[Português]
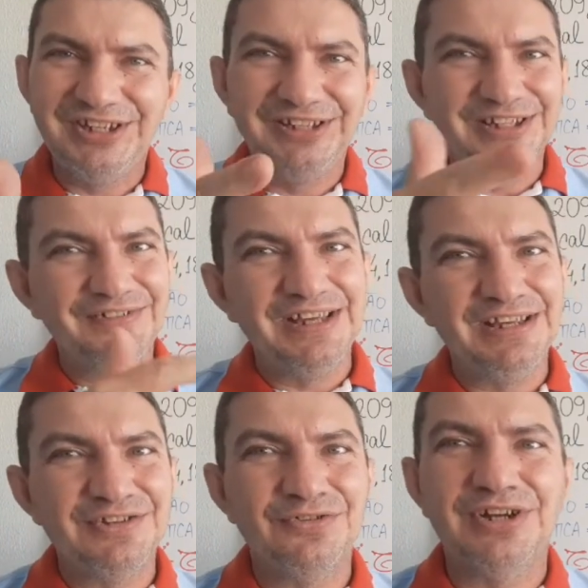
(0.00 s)
Então é
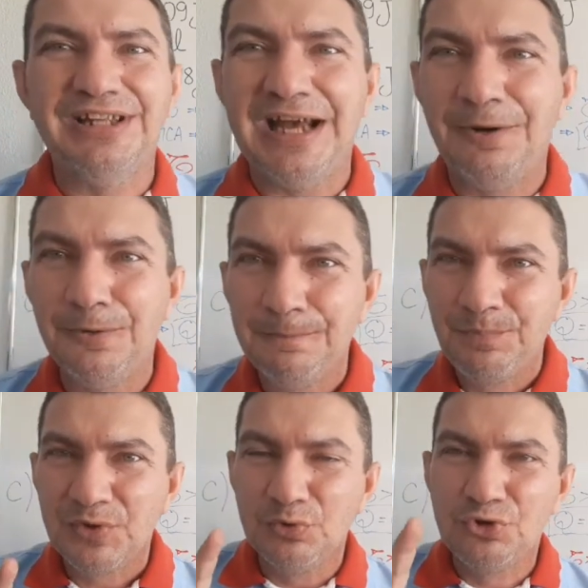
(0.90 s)
isso. O canal
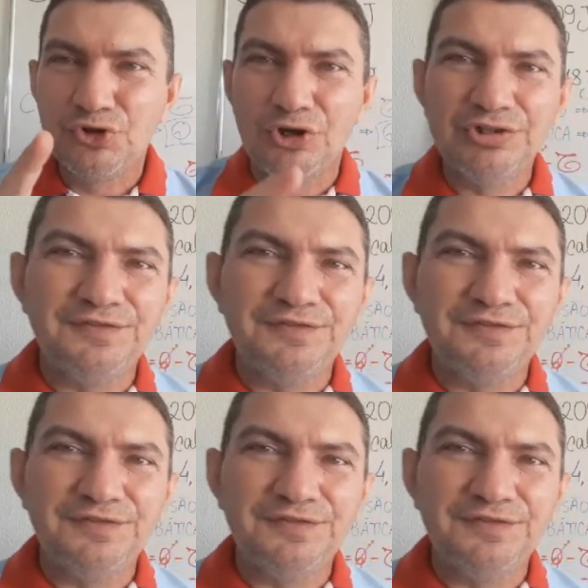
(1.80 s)
O Show de